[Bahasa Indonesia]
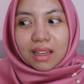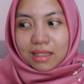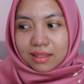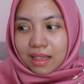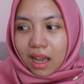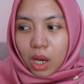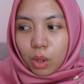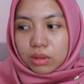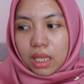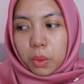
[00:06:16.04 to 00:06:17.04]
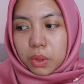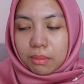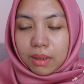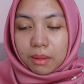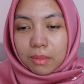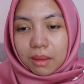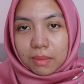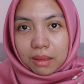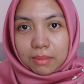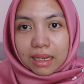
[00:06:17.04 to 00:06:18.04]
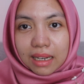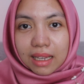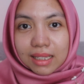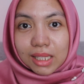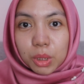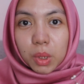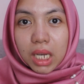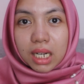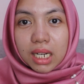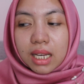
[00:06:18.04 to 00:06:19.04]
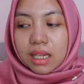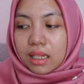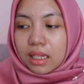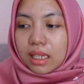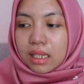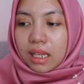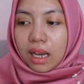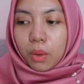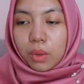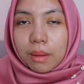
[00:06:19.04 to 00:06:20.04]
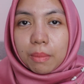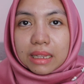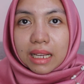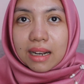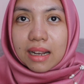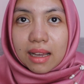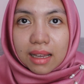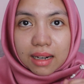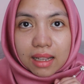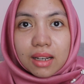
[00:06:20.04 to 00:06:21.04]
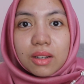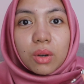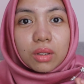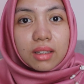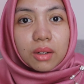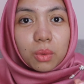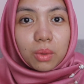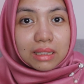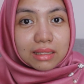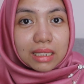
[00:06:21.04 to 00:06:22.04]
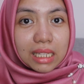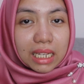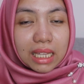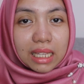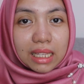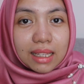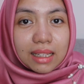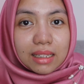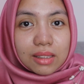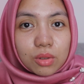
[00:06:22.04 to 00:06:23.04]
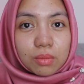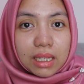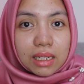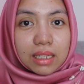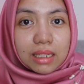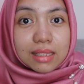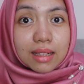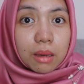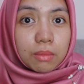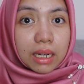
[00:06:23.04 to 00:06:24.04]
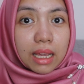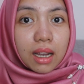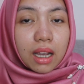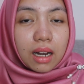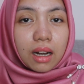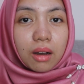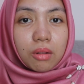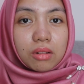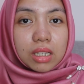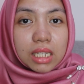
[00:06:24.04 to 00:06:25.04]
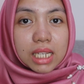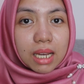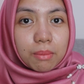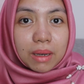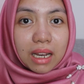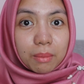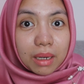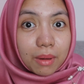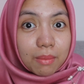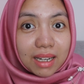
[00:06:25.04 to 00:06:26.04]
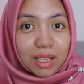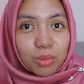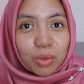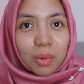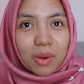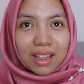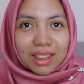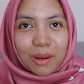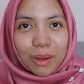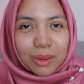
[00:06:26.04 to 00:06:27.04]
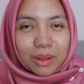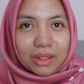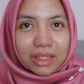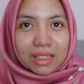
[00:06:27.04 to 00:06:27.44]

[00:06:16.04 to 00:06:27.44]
risau takutnya bagaimana bagaimana gitu karena ini aku dapatkan dari dokter kulit sendiri. Cuman uh, disclaimer ya kalau ini kan pengalaman pribadiku aku nggak tahu kalau